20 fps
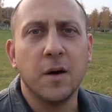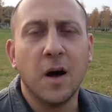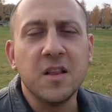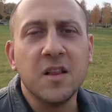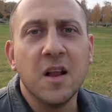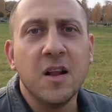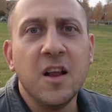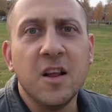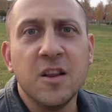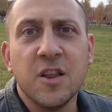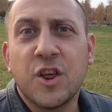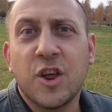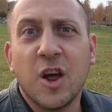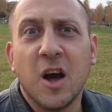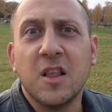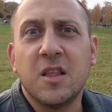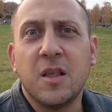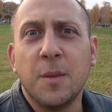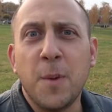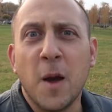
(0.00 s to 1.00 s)
Ладно,
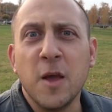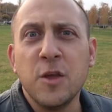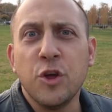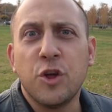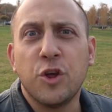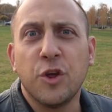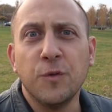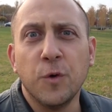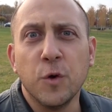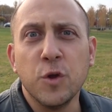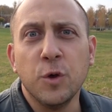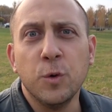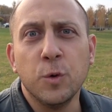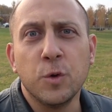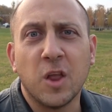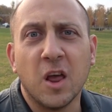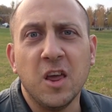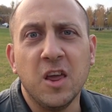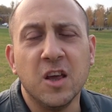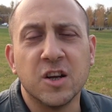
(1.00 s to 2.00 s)
Леночка, от тебя ничего не
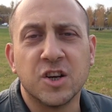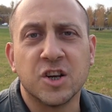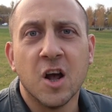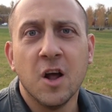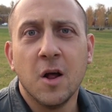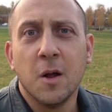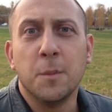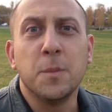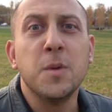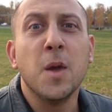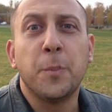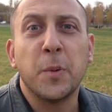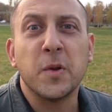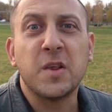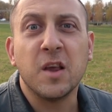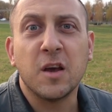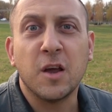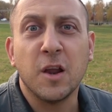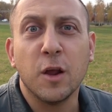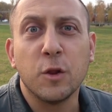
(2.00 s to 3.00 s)
утаишь. Мне по
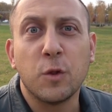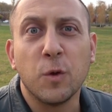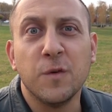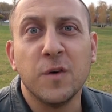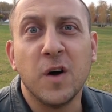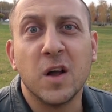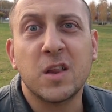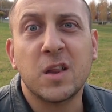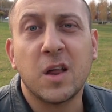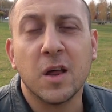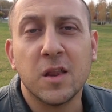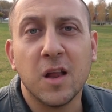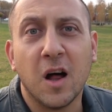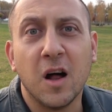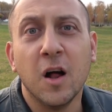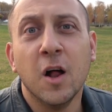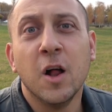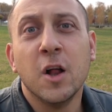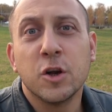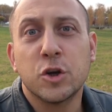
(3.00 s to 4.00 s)
секрету Влад
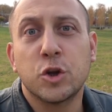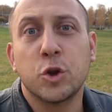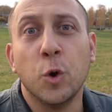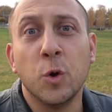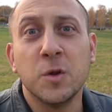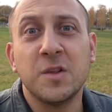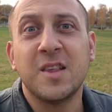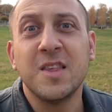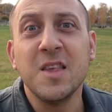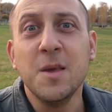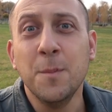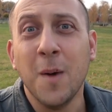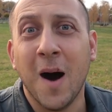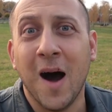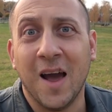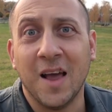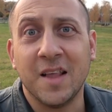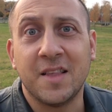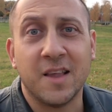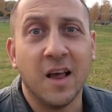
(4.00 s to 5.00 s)
сказал, что он
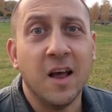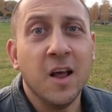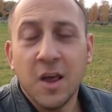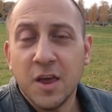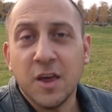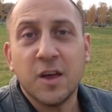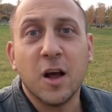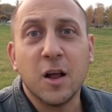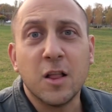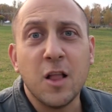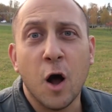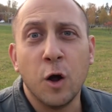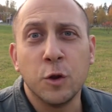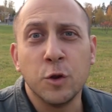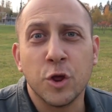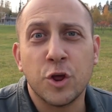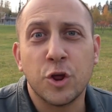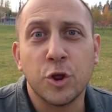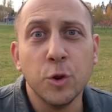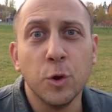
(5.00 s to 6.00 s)
снимается. И когда
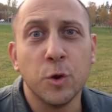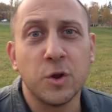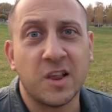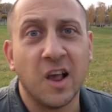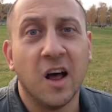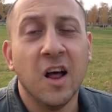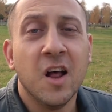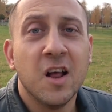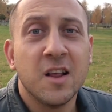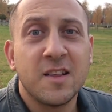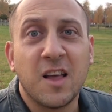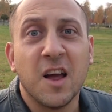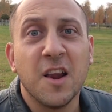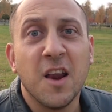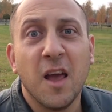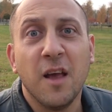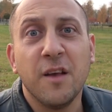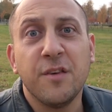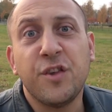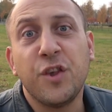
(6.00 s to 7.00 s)
он очнулся,
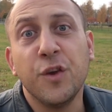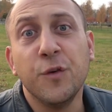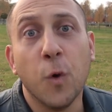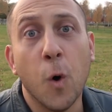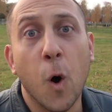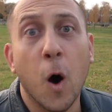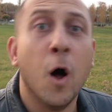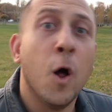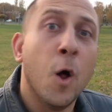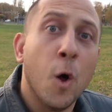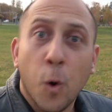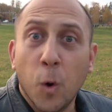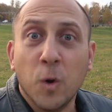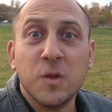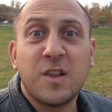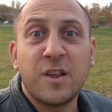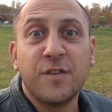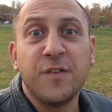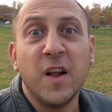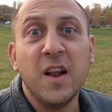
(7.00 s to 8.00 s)
скорее всего,
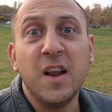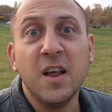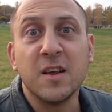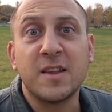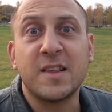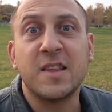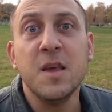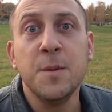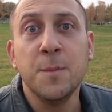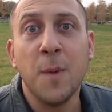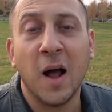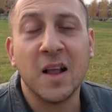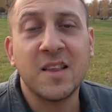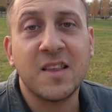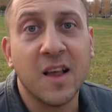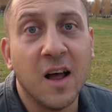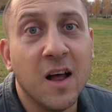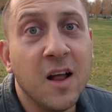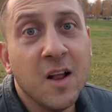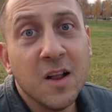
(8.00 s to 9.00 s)
он свалил
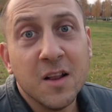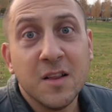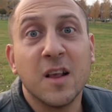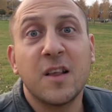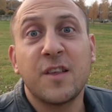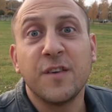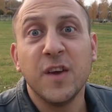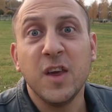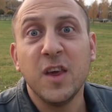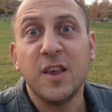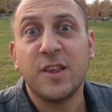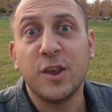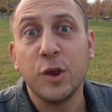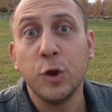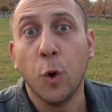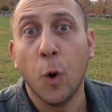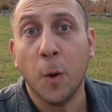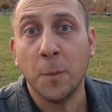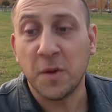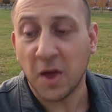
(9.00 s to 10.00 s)
сниматься на свои
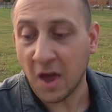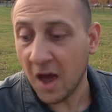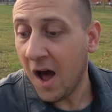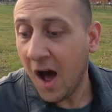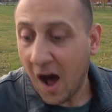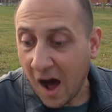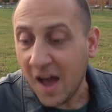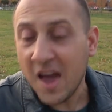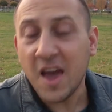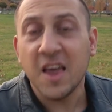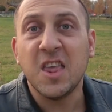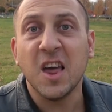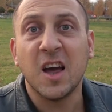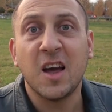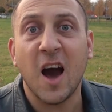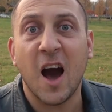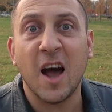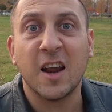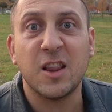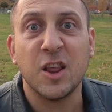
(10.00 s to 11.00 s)
съемки. А эти
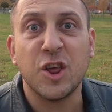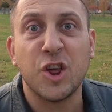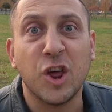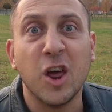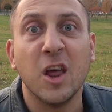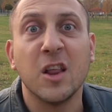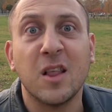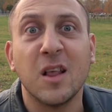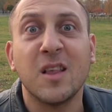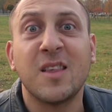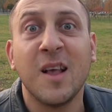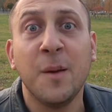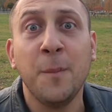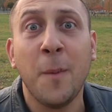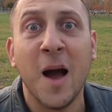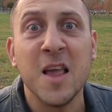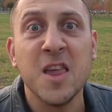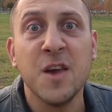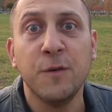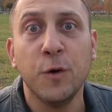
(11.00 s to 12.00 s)
карточки это
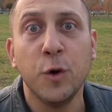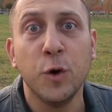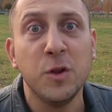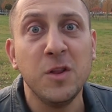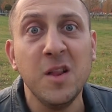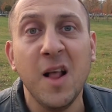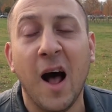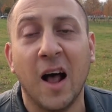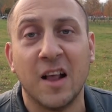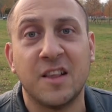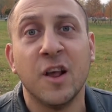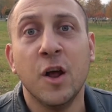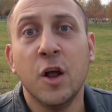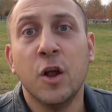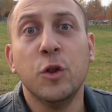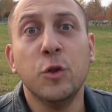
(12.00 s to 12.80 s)
заманивают нас.